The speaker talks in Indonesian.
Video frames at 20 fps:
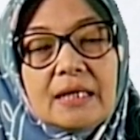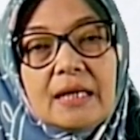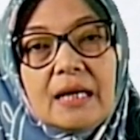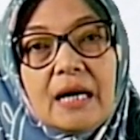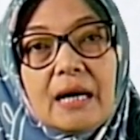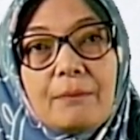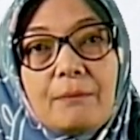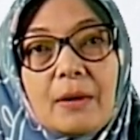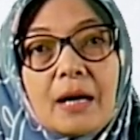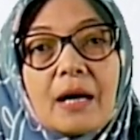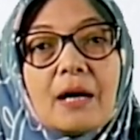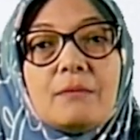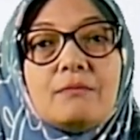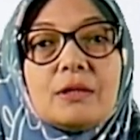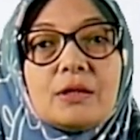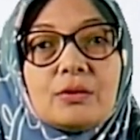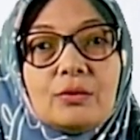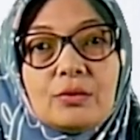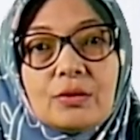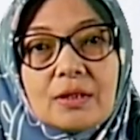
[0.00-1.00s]
apakah
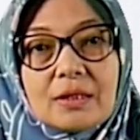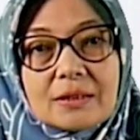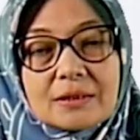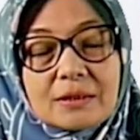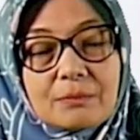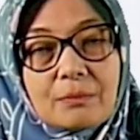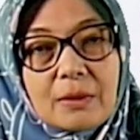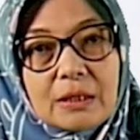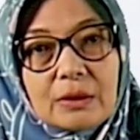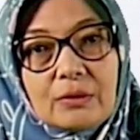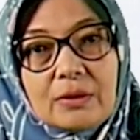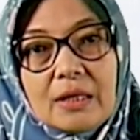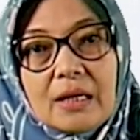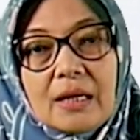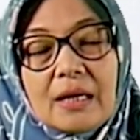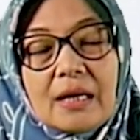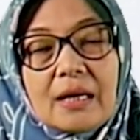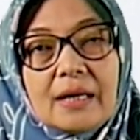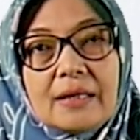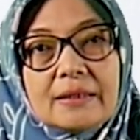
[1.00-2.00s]
betul sepatu yang
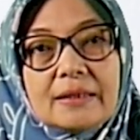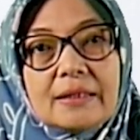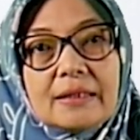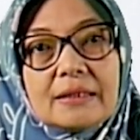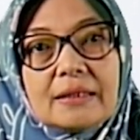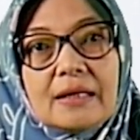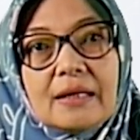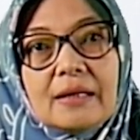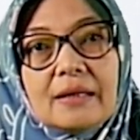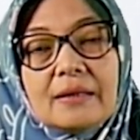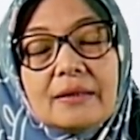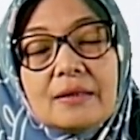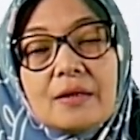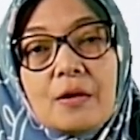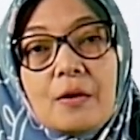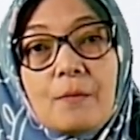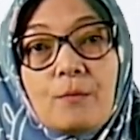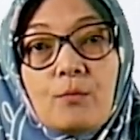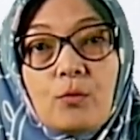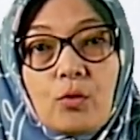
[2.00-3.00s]
akan kita
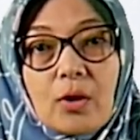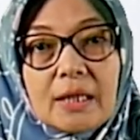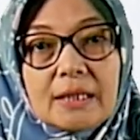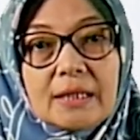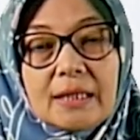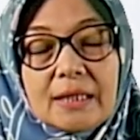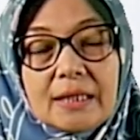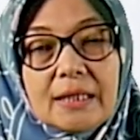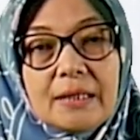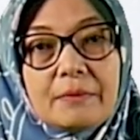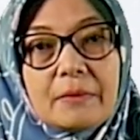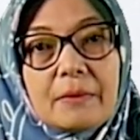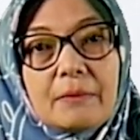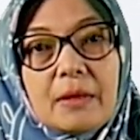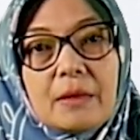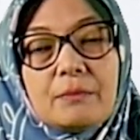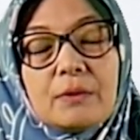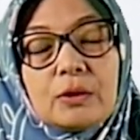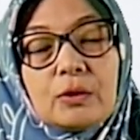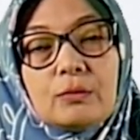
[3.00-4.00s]
buat ini
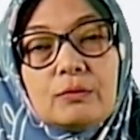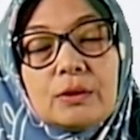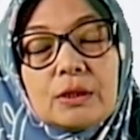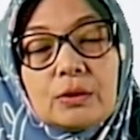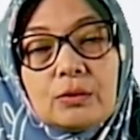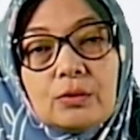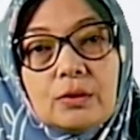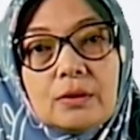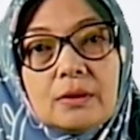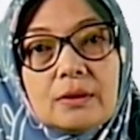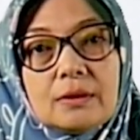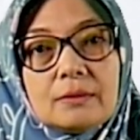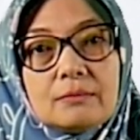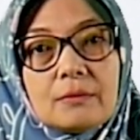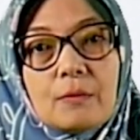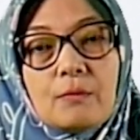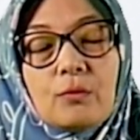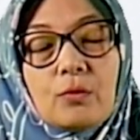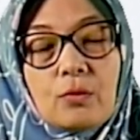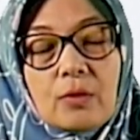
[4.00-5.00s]
memang betul-betul
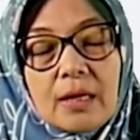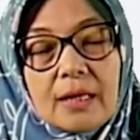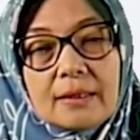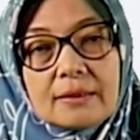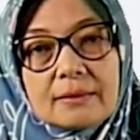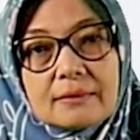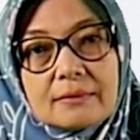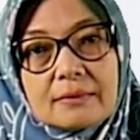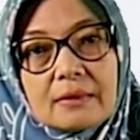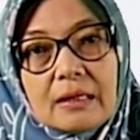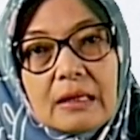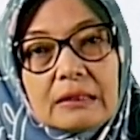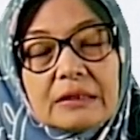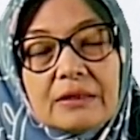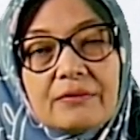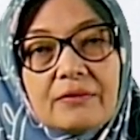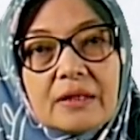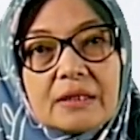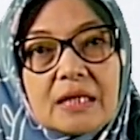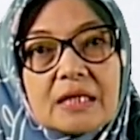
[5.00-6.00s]
membuat
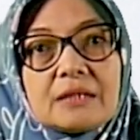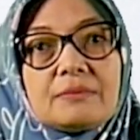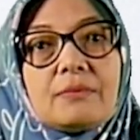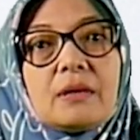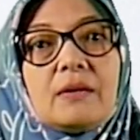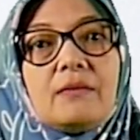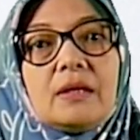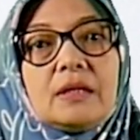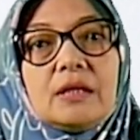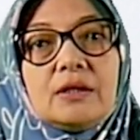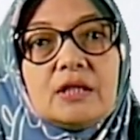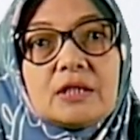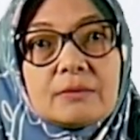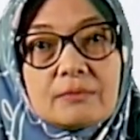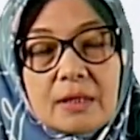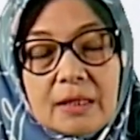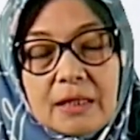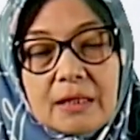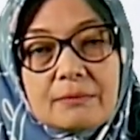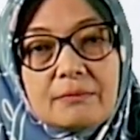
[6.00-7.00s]
aktivitas perawat itu
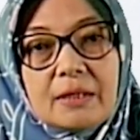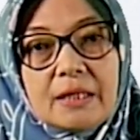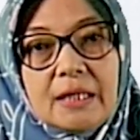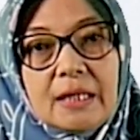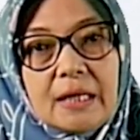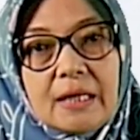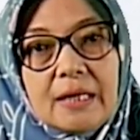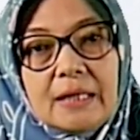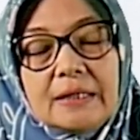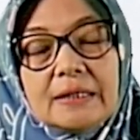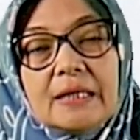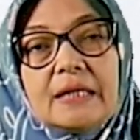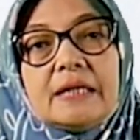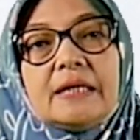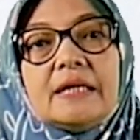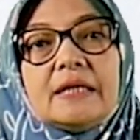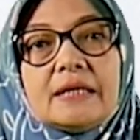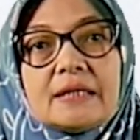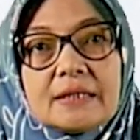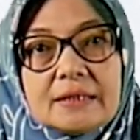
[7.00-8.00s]
semakin meningkat dan
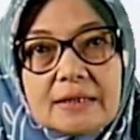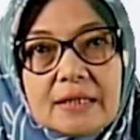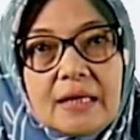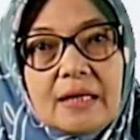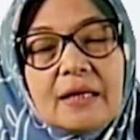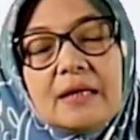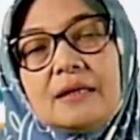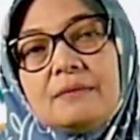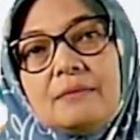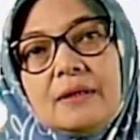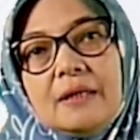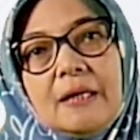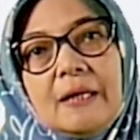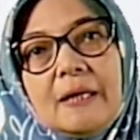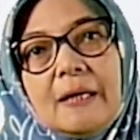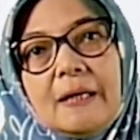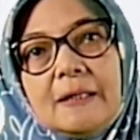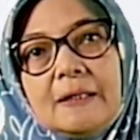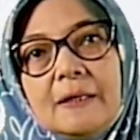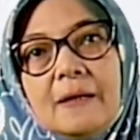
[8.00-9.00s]
kinerja akan
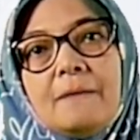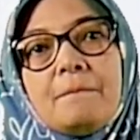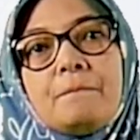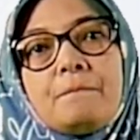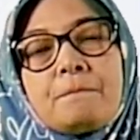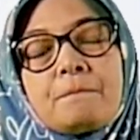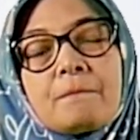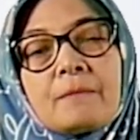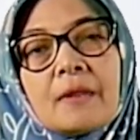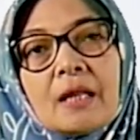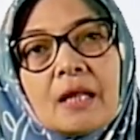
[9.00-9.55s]
meningkat ya. Nah,